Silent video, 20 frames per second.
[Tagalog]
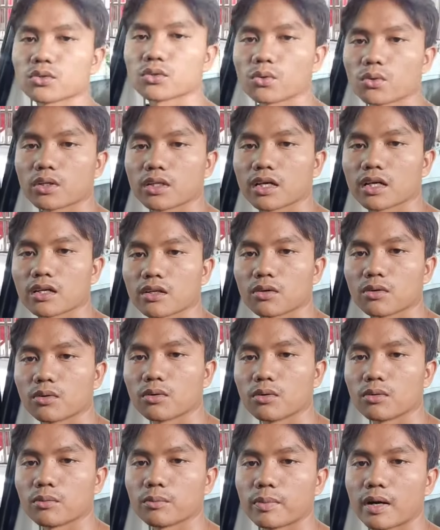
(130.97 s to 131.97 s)
tutorial
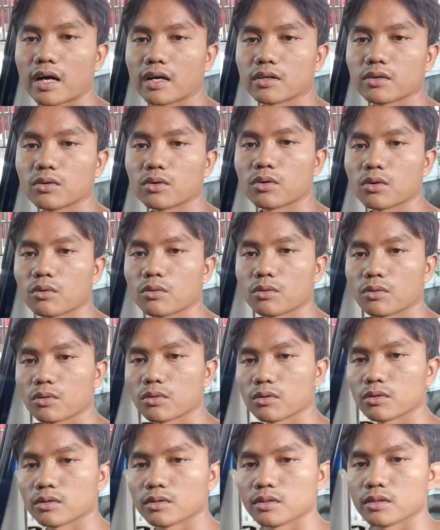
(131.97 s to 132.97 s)
kung paano
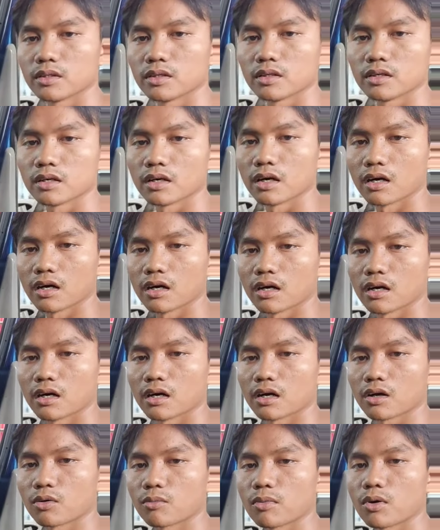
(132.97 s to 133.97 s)

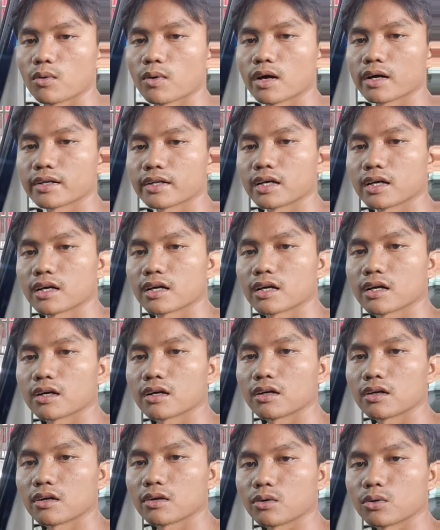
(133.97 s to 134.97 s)
uh, gumawa
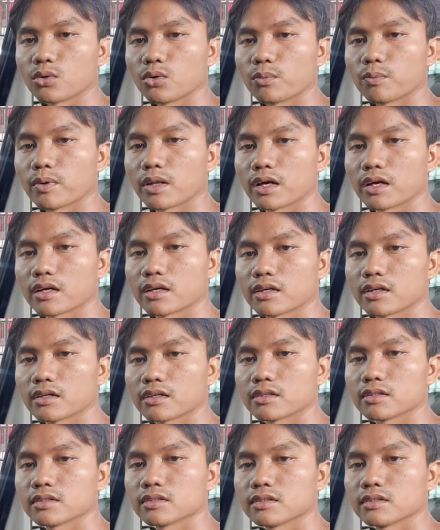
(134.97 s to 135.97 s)
ng blue plug
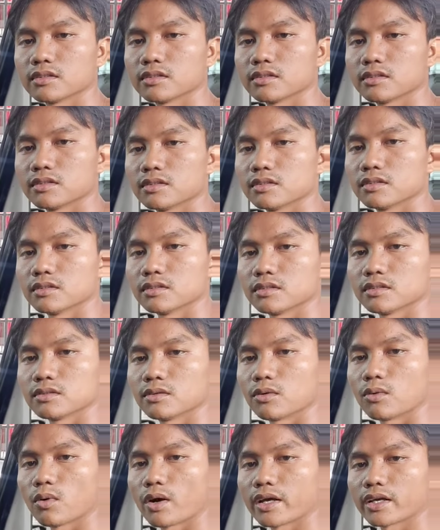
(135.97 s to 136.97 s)

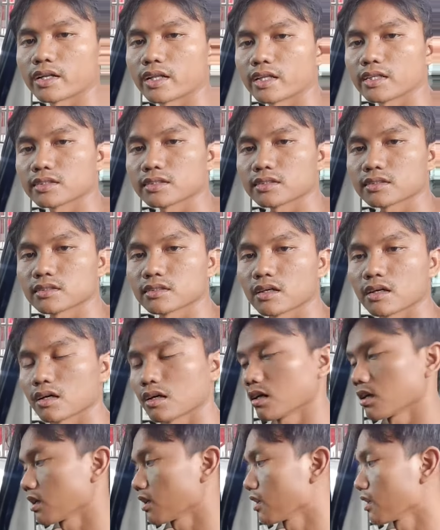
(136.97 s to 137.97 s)
wirings
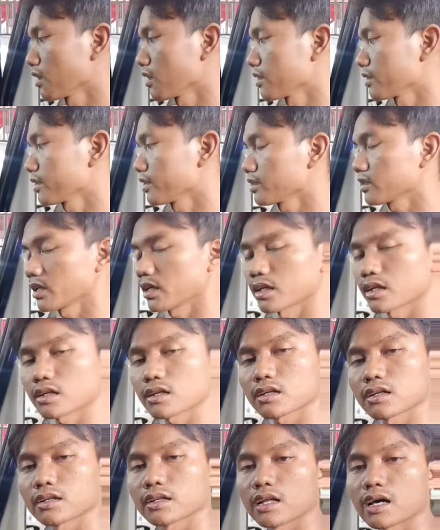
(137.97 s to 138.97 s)
uh, heater
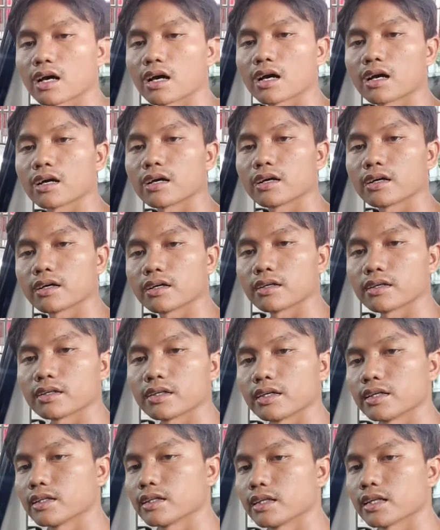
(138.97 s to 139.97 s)
na
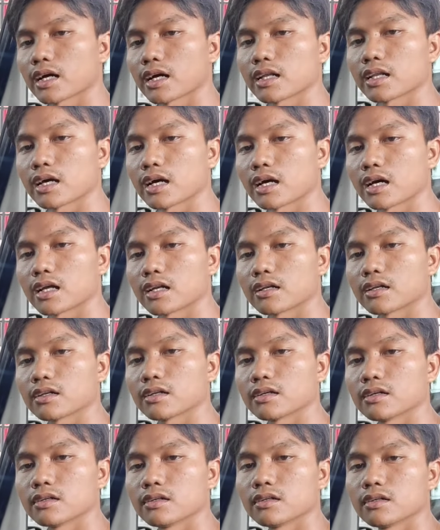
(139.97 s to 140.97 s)
hindi na kailangan
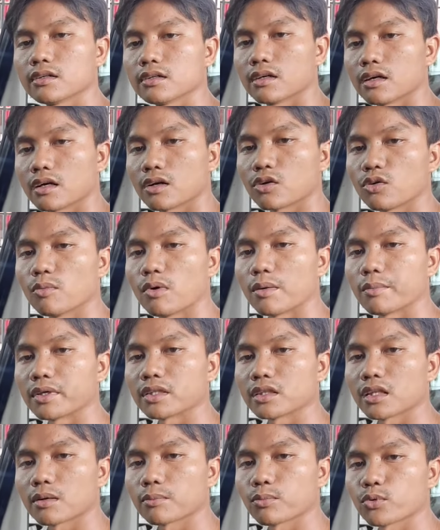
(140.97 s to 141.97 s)

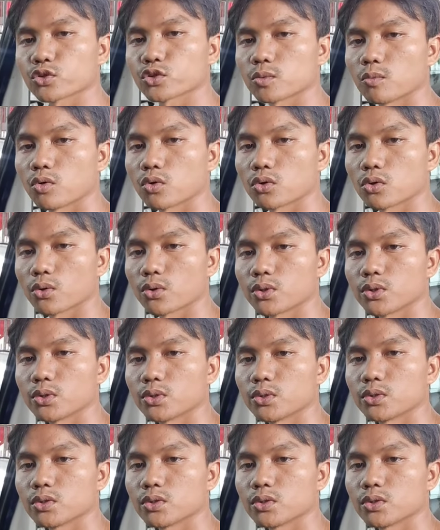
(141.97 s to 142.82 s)
gumamit ng push button